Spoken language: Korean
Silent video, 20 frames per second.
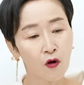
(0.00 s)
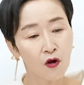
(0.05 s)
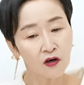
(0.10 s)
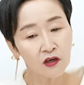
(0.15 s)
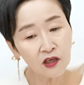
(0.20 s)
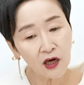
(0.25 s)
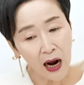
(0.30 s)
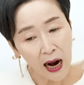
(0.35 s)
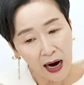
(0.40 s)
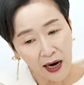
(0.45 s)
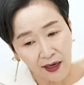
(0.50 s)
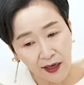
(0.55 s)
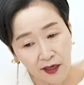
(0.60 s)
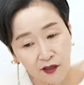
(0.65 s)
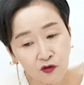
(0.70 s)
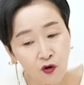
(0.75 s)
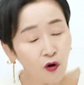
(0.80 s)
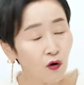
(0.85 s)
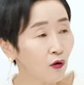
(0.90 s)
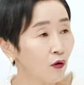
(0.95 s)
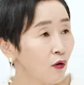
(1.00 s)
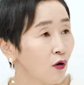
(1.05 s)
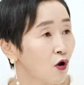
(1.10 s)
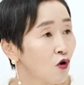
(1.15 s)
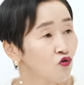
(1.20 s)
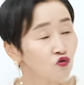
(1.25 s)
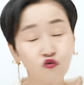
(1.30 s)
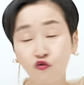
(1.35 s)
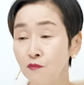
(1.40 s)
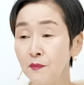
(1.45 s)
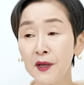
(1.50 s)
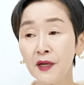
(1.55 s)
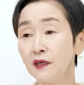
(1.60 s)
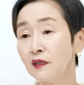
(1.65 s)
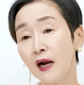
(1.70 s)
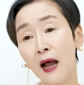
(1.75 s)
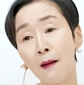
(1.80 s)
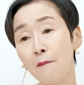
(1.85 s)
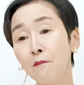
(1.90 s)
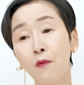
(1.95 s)
그 안에서
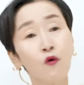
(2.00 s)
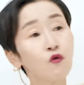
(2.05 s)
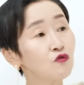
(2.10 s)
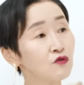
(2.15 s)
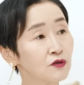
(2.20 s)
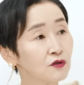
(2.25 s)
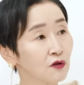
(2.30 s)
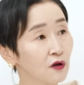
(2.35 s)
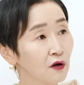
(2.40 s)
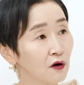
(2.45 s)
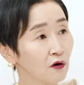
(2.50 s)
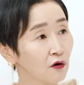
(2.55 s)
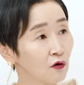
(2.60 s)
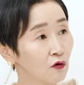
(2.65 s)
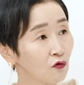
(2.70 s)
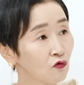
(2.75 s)
국민을 안 보고 있어요